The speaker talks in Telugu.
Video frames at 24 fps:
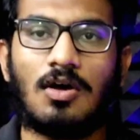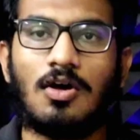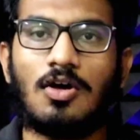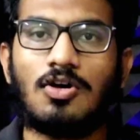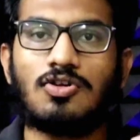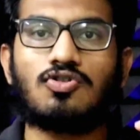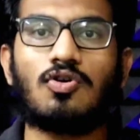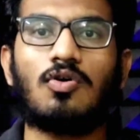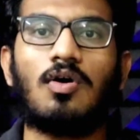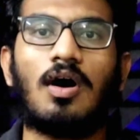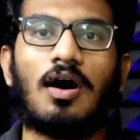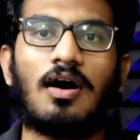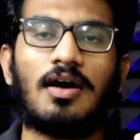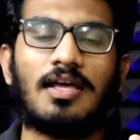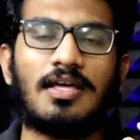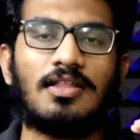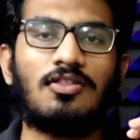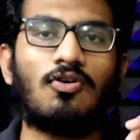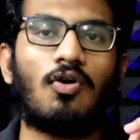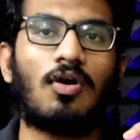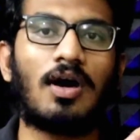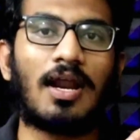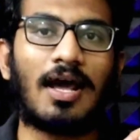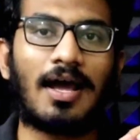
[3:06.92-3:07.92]
సో ఇది
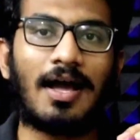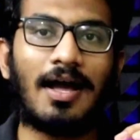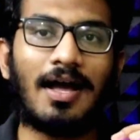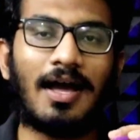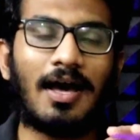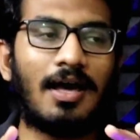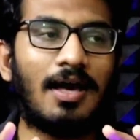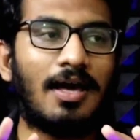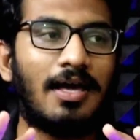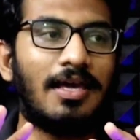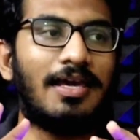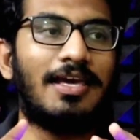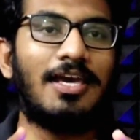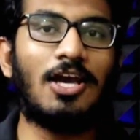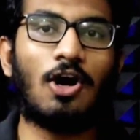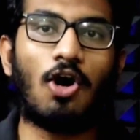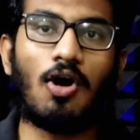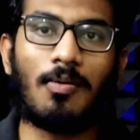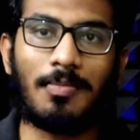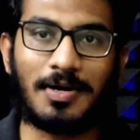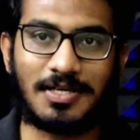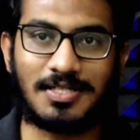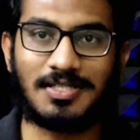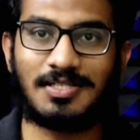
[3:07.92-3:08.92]
ఒక రకంగా ఈ
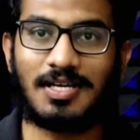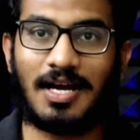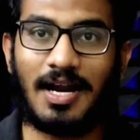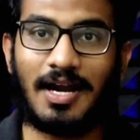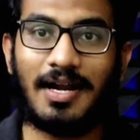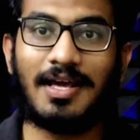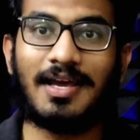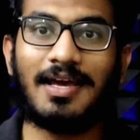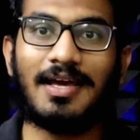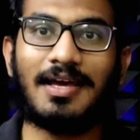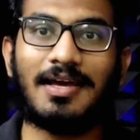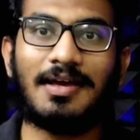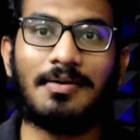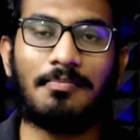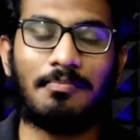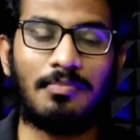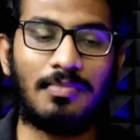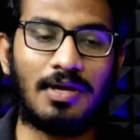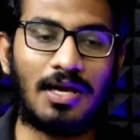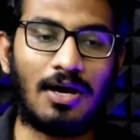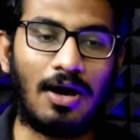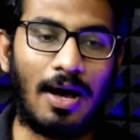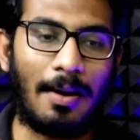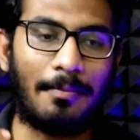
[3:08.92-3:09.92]
కామర్స్ అంటే
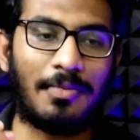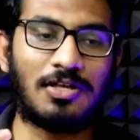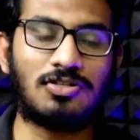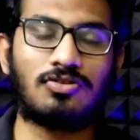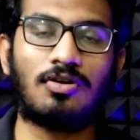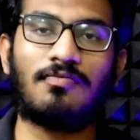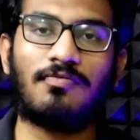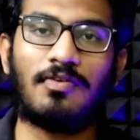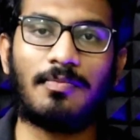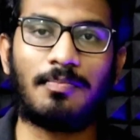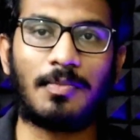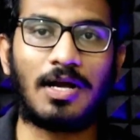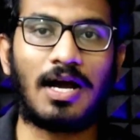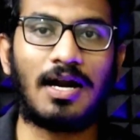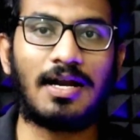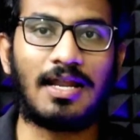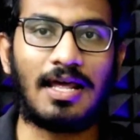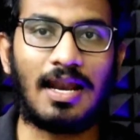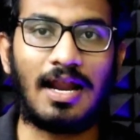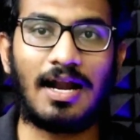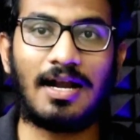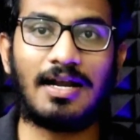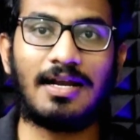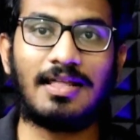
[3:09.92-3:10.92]
మీకు అమెజాన్ ఫ్లిప్కార్ట్
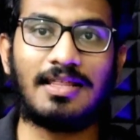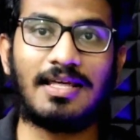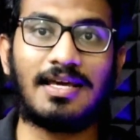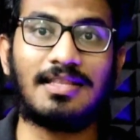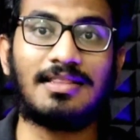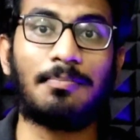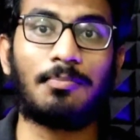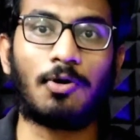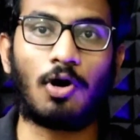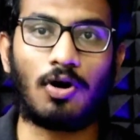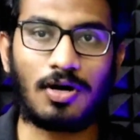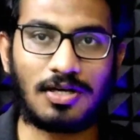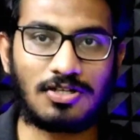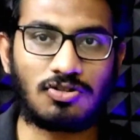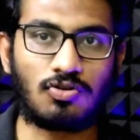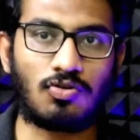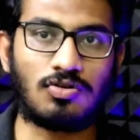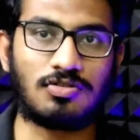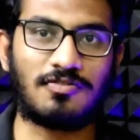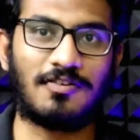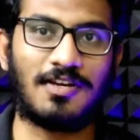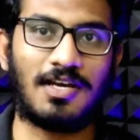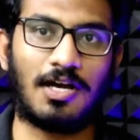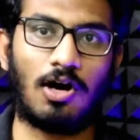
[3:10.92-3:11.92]
ఎలాంటి అయితే ప్రోడక్ట్స్
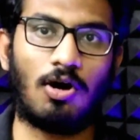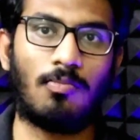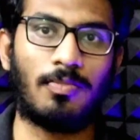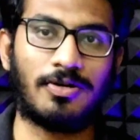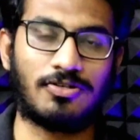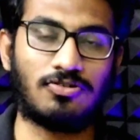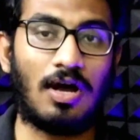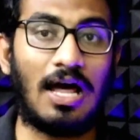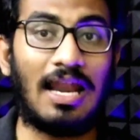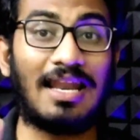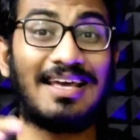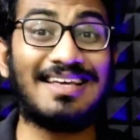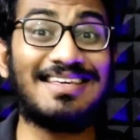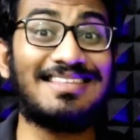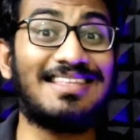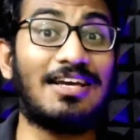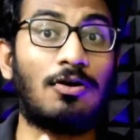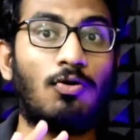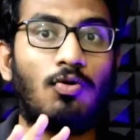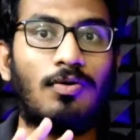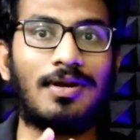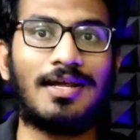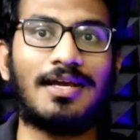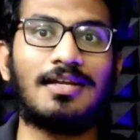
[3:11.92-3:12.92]
కోసం ఈ కామర్స్ అలా ఇది
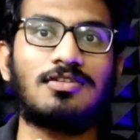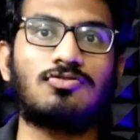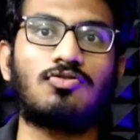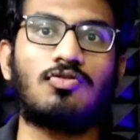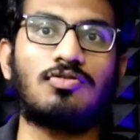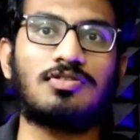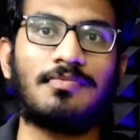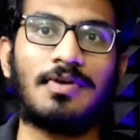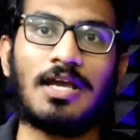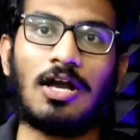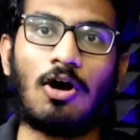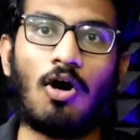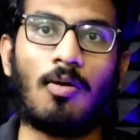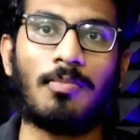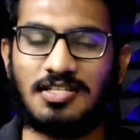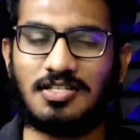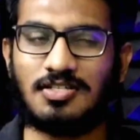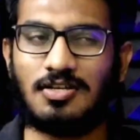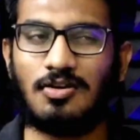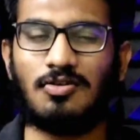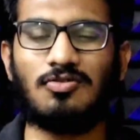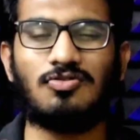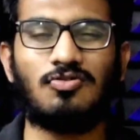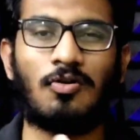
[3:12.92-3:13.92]
కొరియర్స్ కోసం ఈ కామర్స్
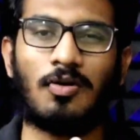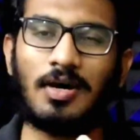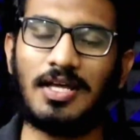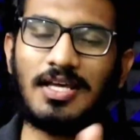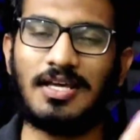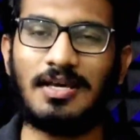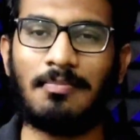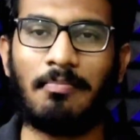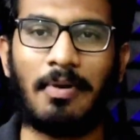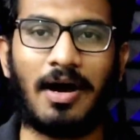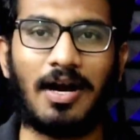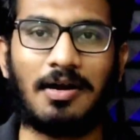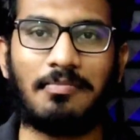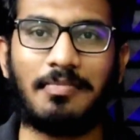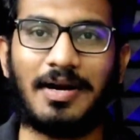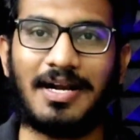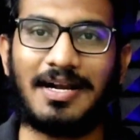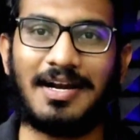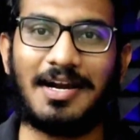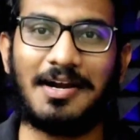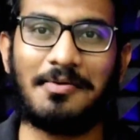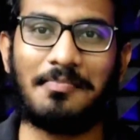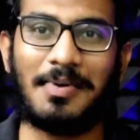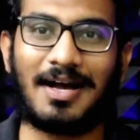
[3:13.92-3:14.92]
సో ఈ పార్ట్
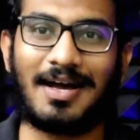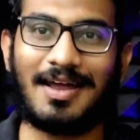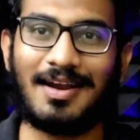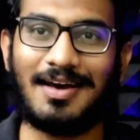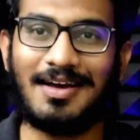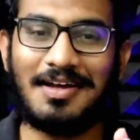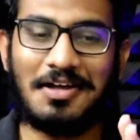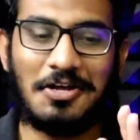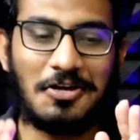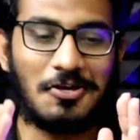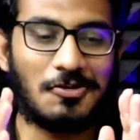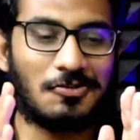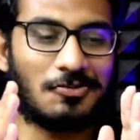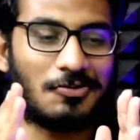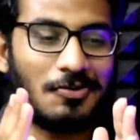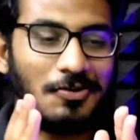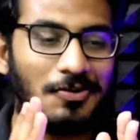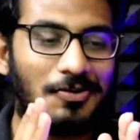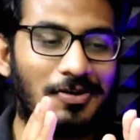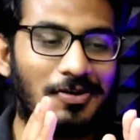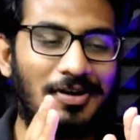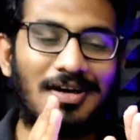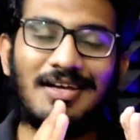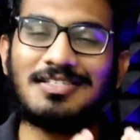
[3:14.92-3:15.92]
పెట్టండి పక్కన సో
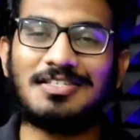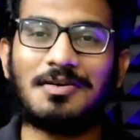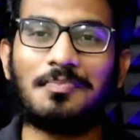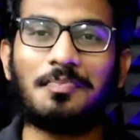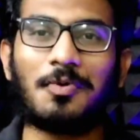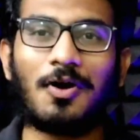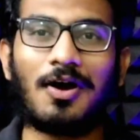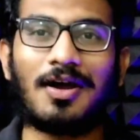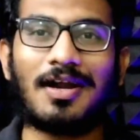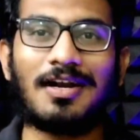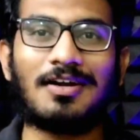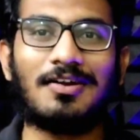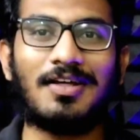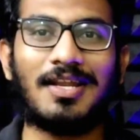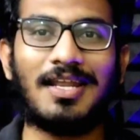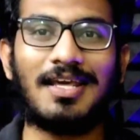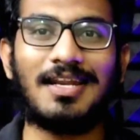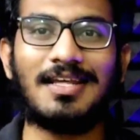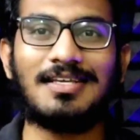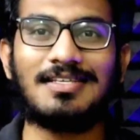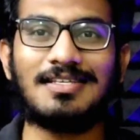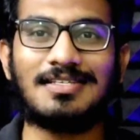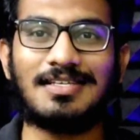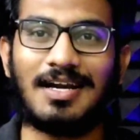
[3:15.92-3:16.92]
షిప్ రాకెట్ మార్కెట్లో
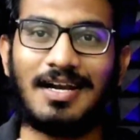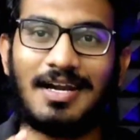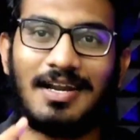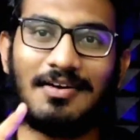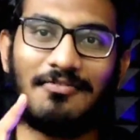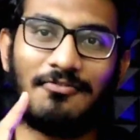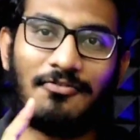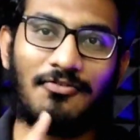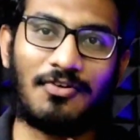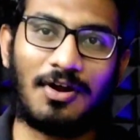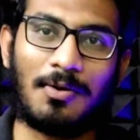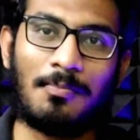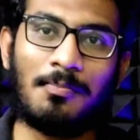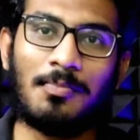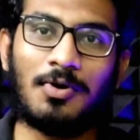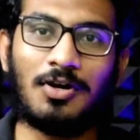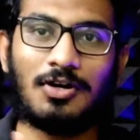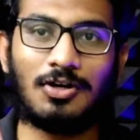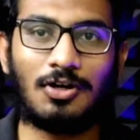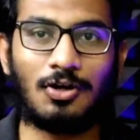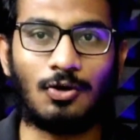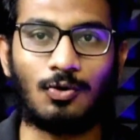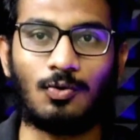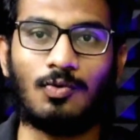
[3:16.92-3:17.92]
నేనేం చేశానంటే ఫ్రమ్
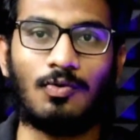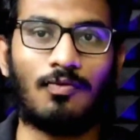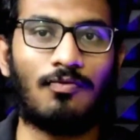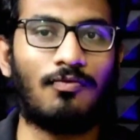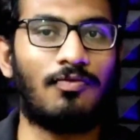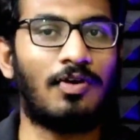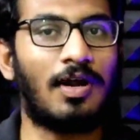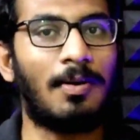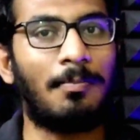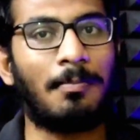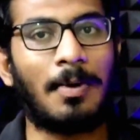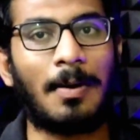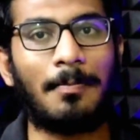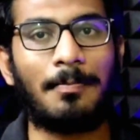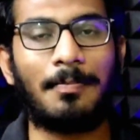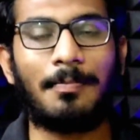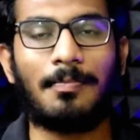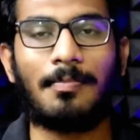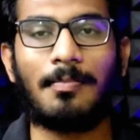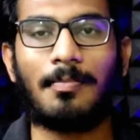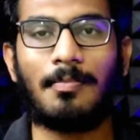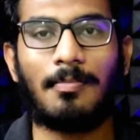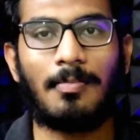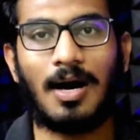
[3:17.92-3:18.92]
టు ఫ్రమ్ అప్
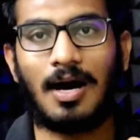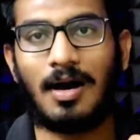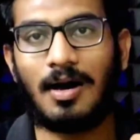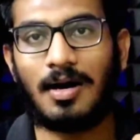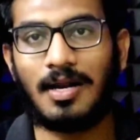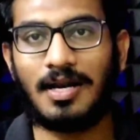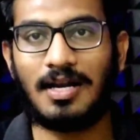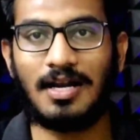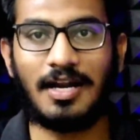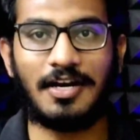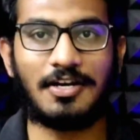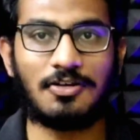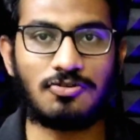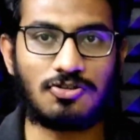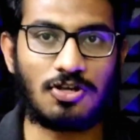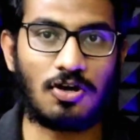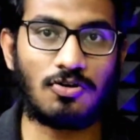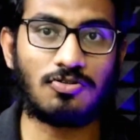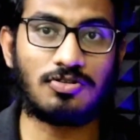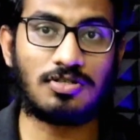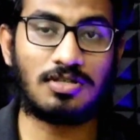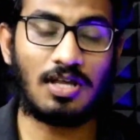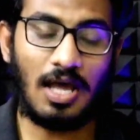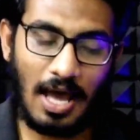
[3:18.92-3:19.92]
మా రిలేటివ్స్
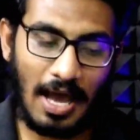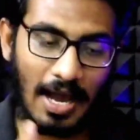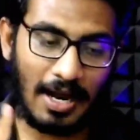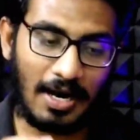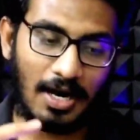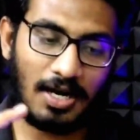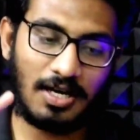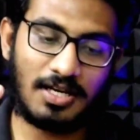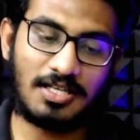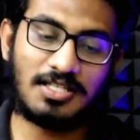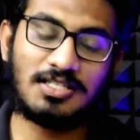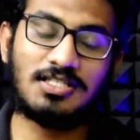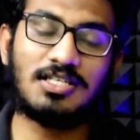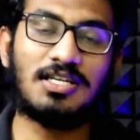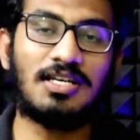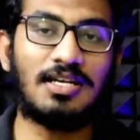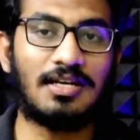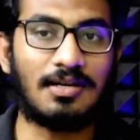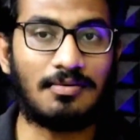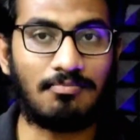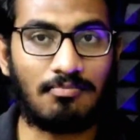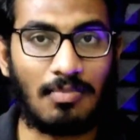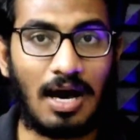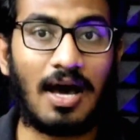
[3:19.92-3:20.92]
హౌస్ అక్కడి నుంచి
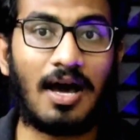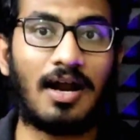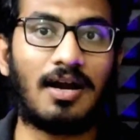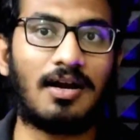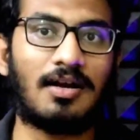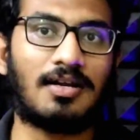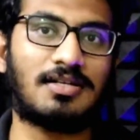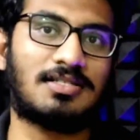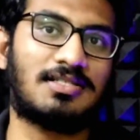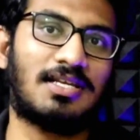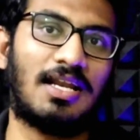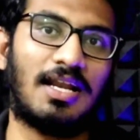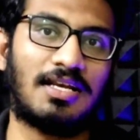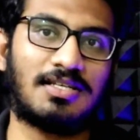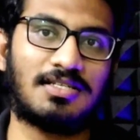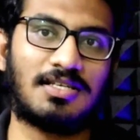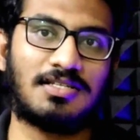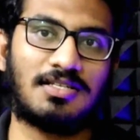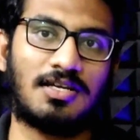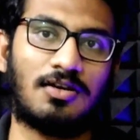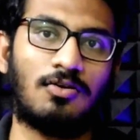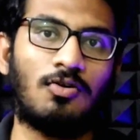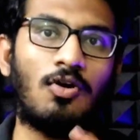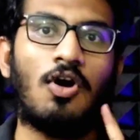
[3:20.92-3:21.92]
మా అడ్రస్ సెలెక్ట్
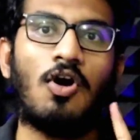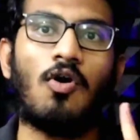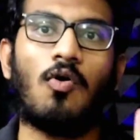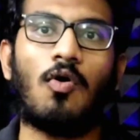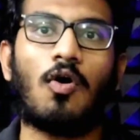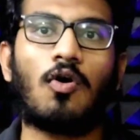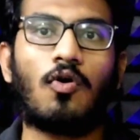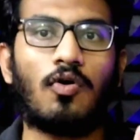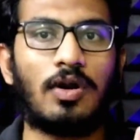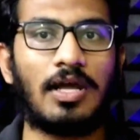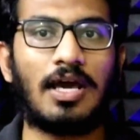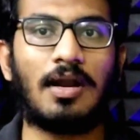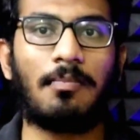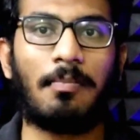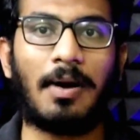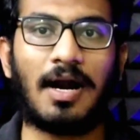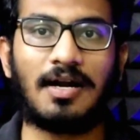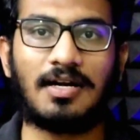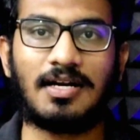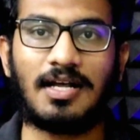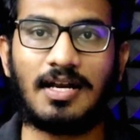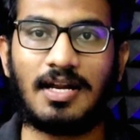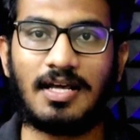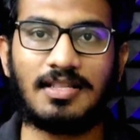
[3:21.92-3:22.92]
చేశాను ఒక కొరియర్
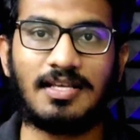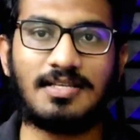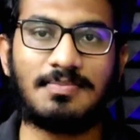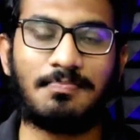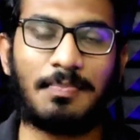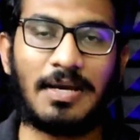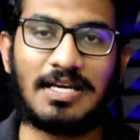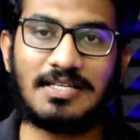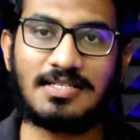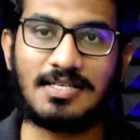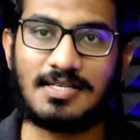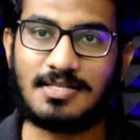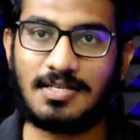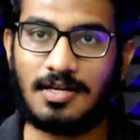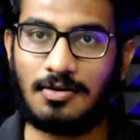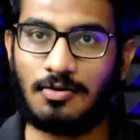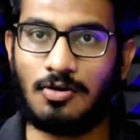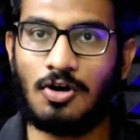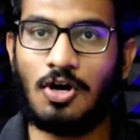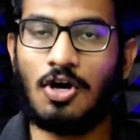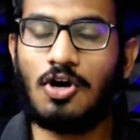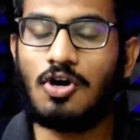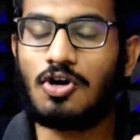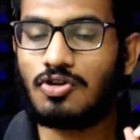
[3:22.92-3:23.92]
పార్ట్నర్ అయితే పిక్ చేశాను
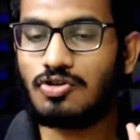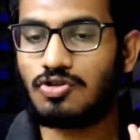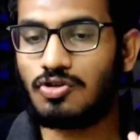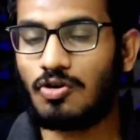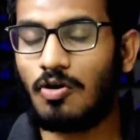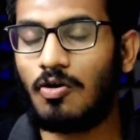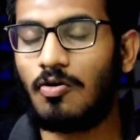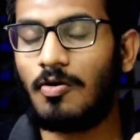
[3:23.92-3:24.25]
సో